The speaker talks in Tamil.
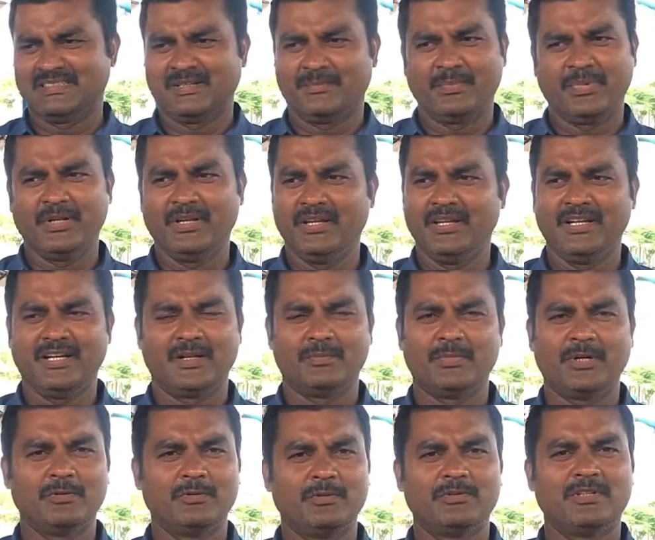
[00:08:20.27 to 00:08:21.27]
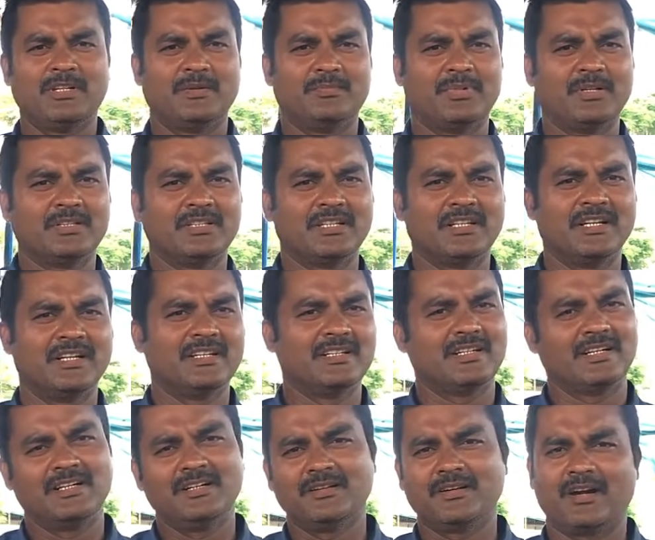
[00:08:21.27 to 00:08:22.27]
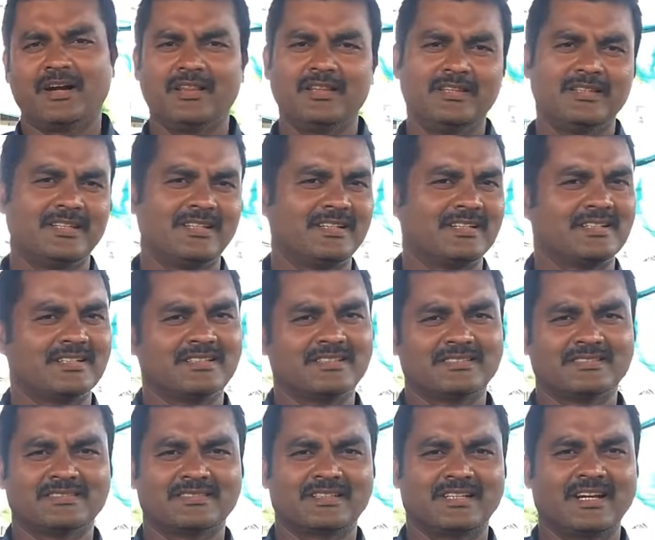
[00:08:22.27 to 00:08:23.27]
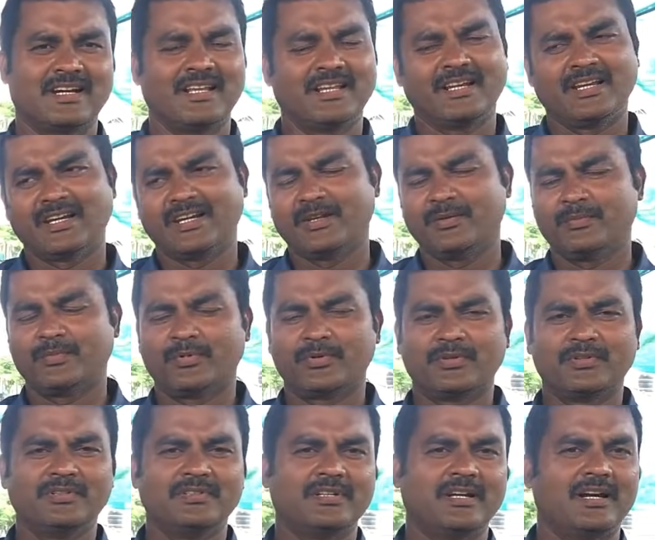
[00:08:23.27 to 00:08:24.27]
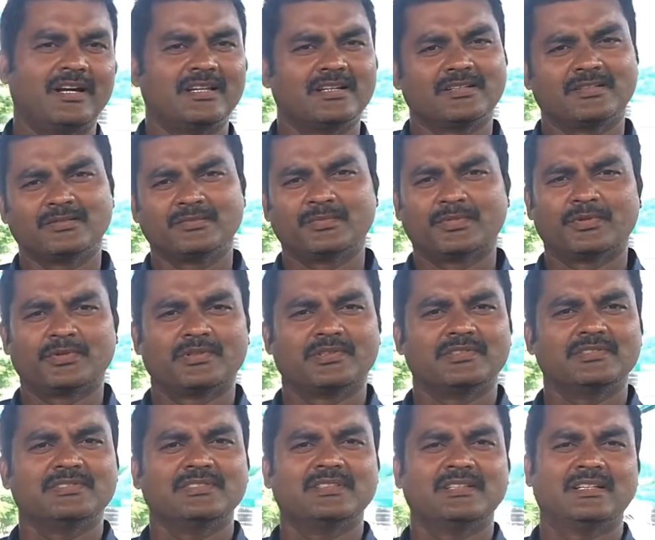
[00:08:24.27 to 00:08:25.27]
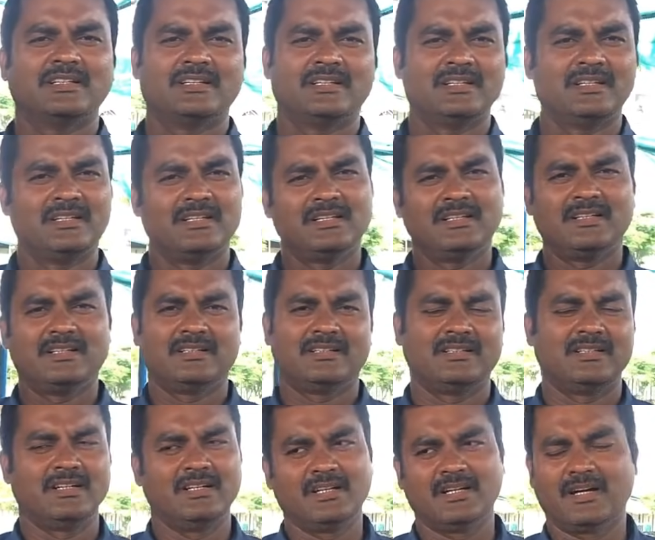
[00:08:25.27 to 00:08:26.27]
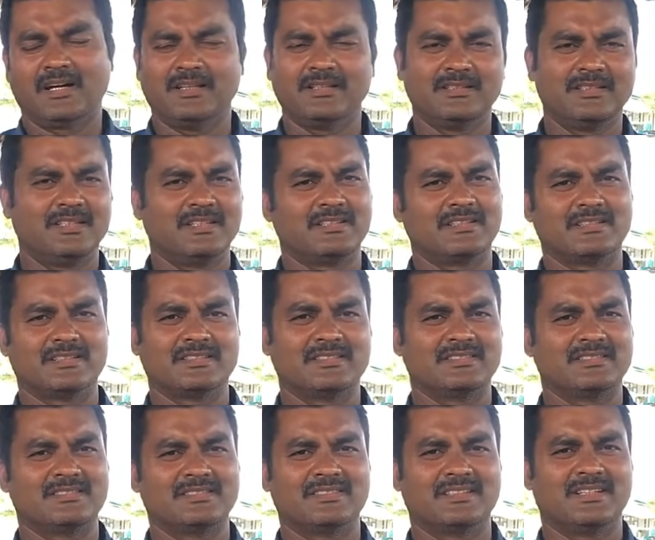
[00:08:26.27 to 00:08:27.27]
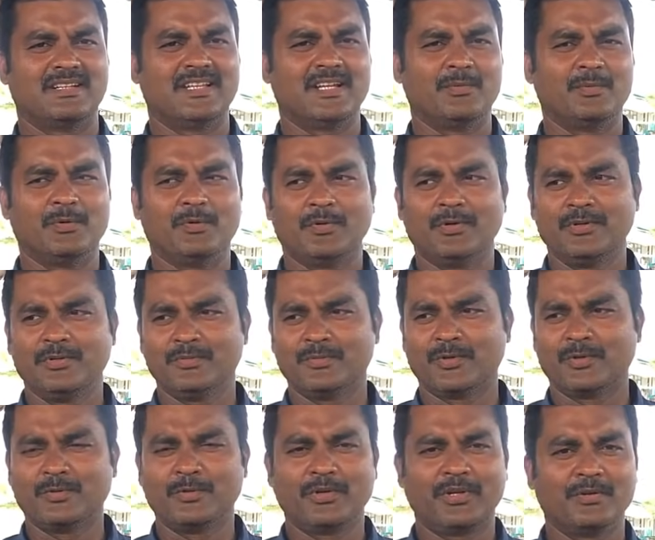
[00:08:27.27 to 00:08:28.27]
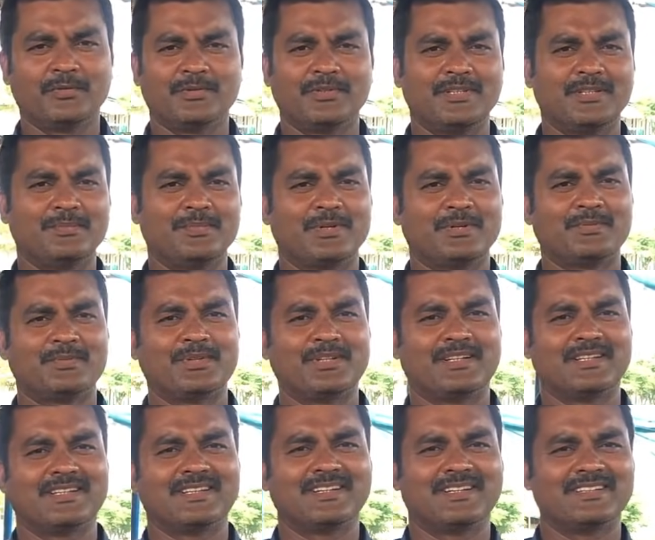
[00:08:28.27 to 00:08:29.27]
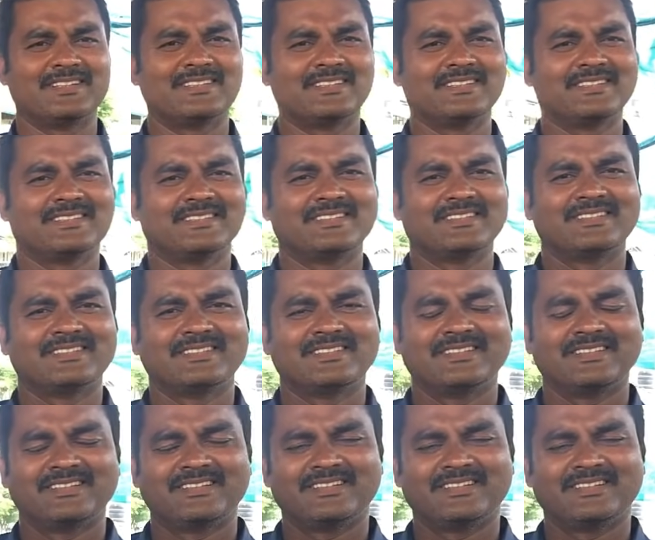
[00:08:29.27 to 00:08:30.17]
அப்படி இல்லை நம்ம அனுபவத்தில் அப்படி தெரியல ரெண்டு கலந்து தான் இருக்குது கிடாரி கண்ணையும் போடுது காலை கண்ணும் போடுது சரி ரெண்டு கலந்து தான் இருக்குது அது நம்ம ஒன்றும் முன்கூட்டியே ஒன்றும் இது பண்ண இல்லை அதாவது